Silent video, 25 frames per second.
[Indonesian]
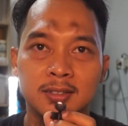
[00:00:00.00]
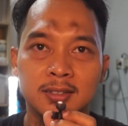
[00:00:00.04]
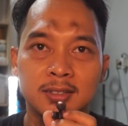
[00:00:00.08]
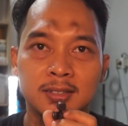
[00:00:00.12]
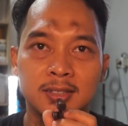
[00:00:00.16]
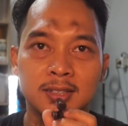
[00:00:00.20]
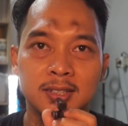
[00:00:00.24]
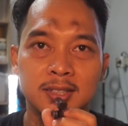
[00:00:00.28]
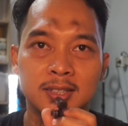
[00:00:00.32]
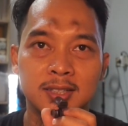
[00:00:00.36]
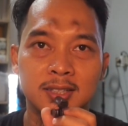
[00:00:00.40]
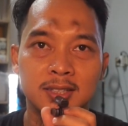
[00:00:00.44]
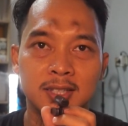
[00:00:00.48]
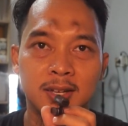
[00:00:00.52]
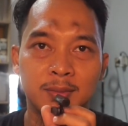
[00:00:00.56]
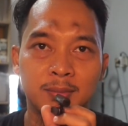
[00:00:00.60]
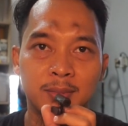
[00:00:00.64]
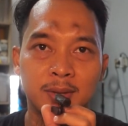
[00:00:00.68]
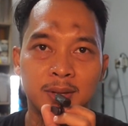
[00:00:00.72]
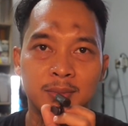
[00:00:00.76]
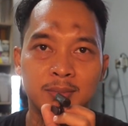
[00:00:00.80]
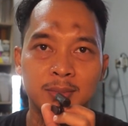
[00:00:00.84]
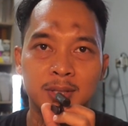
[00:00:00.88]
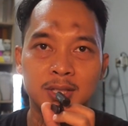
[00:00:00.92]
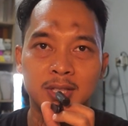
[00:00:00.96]
di
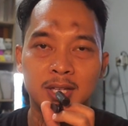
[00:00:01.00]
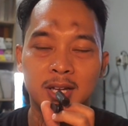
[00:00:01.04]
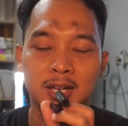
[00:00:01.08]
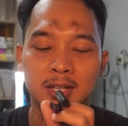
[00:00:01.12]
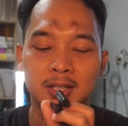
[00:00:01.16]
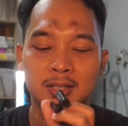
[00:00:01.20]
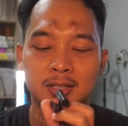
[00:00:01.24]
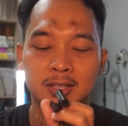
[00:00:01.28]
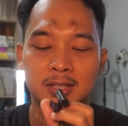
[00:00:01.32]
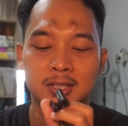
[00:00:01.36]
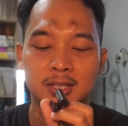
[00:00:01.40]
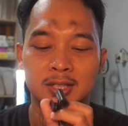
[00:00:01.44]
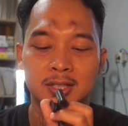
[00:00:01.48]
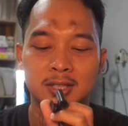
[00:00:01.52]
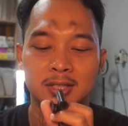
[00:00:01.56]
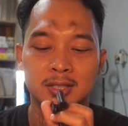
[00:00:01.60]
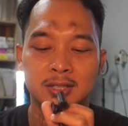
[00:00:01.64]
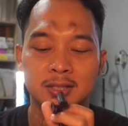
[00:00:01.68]
sampai mic yang di